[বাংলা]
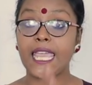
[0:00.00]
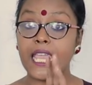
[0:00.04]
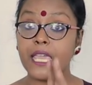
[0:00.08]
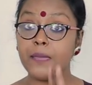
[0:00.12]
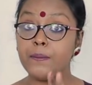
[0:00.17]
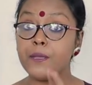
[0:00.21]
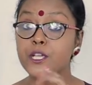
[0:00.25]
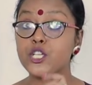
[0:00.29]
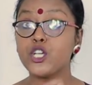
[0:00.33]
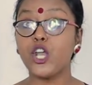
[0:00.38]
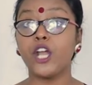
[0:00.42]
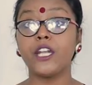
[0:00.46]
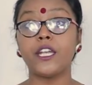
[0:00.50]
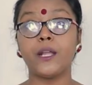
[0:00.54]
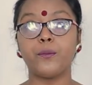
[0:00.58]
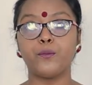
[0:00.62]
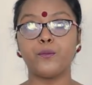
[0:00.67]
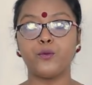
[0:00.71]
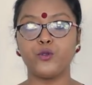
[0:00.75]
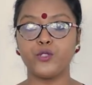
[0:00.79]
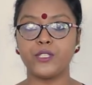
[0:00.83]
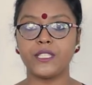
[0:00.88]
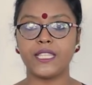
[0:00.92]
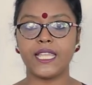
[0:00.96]
এই বিষয়টা
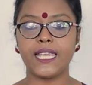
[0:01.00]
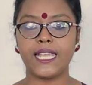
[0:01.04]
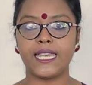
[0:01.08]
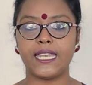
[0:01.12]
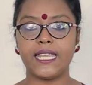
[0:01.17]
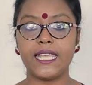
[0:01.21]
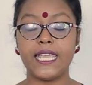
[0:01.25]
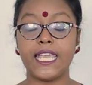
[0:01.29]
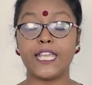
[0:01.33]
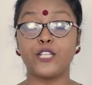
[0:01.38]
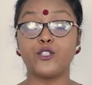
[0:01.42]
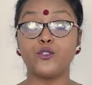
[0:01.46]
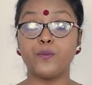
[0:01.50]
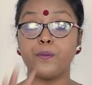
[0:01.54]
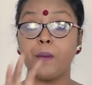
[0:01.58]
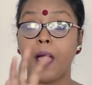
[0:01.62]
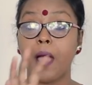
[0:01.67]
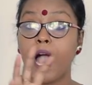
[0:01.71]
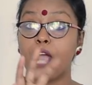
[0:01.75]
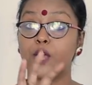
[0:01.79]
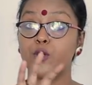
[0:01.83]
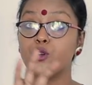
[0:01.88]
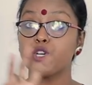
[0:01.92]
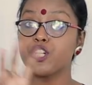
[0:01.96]
বুঝতে গেলে একটু
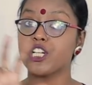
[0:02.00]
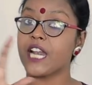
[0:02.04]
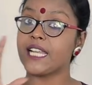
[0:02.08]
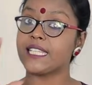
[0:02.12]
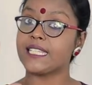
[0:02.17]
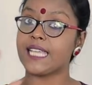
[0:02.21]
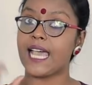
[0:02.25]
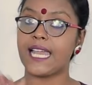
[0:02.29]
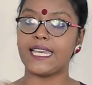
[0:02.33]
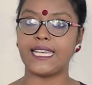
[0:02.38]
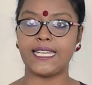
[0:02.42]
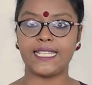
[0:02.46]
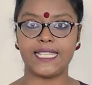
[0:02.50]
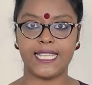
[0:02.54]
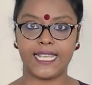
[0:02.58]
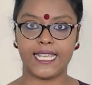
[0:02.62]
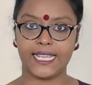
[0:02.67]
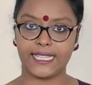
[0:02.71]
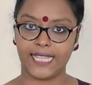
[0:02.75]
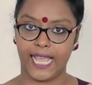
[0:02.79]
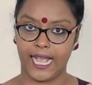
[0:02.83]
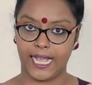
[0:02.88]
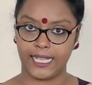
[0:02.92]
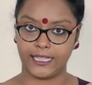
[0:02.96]
মাকড়সার জালের
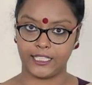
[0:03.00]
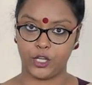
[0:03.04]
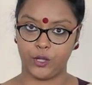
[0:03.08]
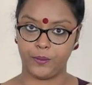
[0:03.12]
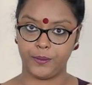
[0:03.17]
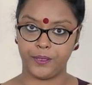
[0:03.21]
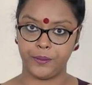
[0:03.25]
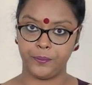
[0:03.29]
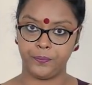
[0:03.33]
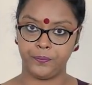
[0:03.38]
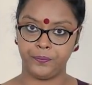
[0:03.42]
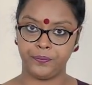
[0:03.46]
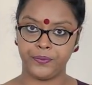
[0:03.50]
দিকে তাকাতে হবে